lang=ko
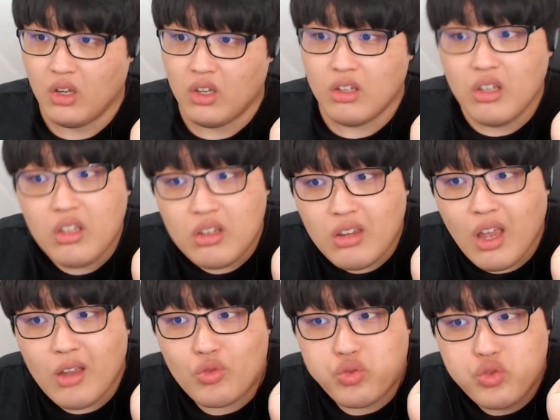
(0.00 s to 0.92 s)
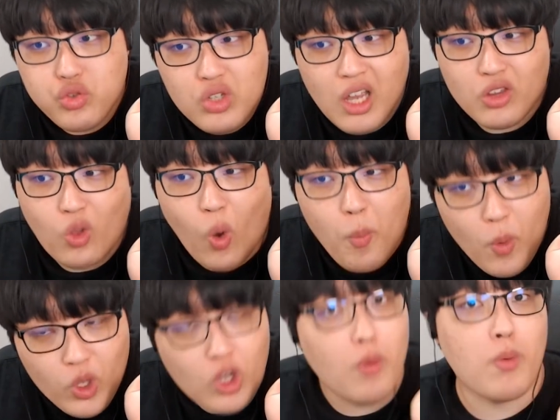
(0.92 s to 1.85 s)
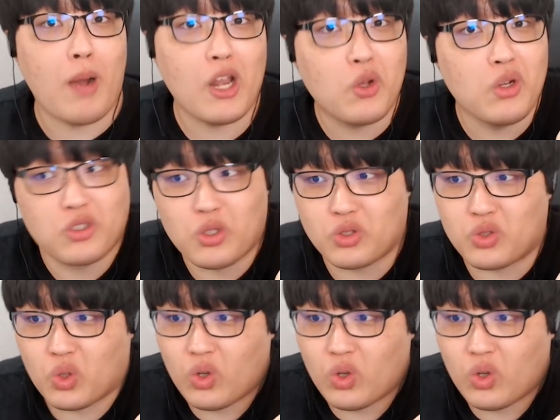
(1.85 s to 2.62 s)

이때 둘이의 떡볶이 컵을 발견했었죠?